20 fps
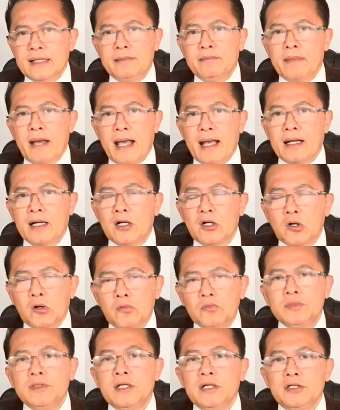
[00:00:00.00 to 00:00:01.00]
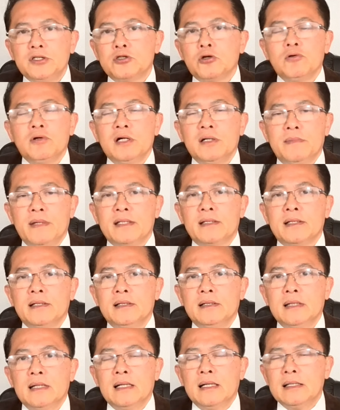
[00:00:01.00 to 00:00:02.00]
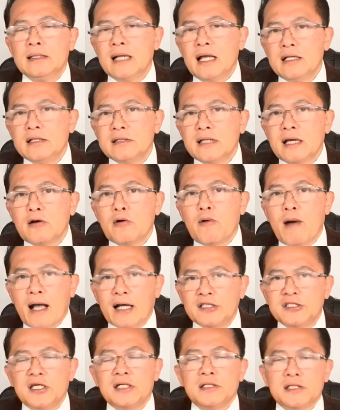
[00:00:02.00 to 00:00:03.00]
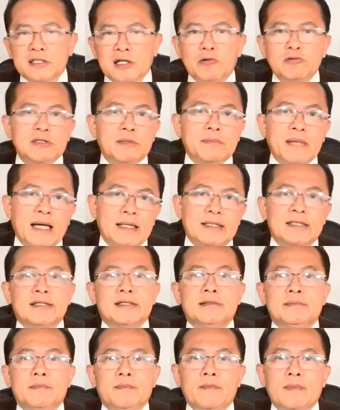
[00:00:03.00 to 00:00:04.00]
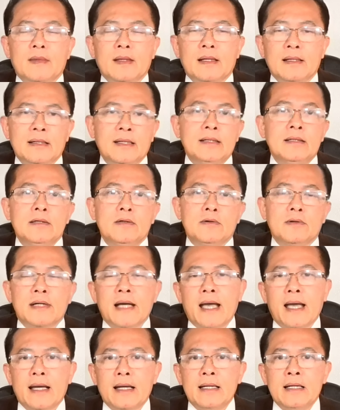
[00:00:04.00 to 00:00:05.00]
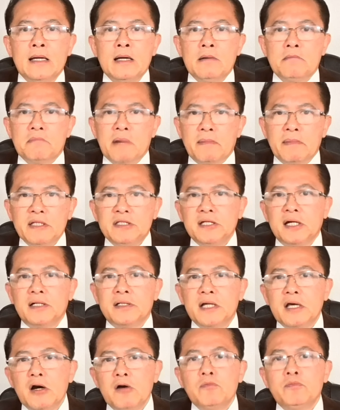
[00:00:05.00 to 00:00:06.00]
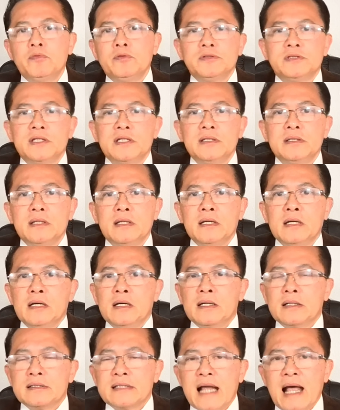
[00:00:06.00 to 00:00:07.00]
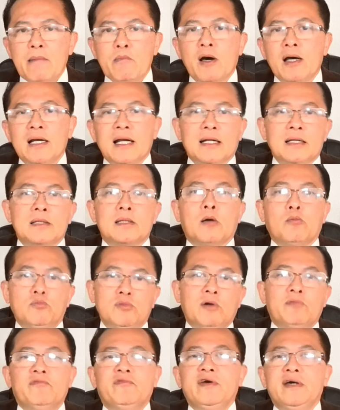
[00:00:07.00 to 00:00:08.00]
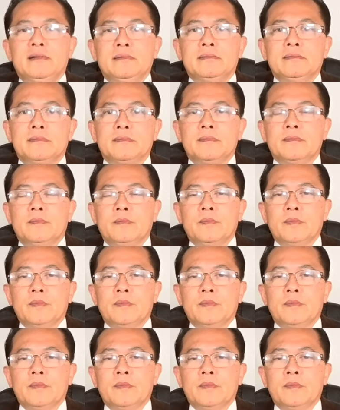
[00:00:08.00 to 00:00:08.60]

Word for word: nhân mạng cũng như số người bị thương lên tới khoảng trên 600.000 người tính của Nga. Và bây giờ nếu ông Putin ra một cái lệnh tổng động viên,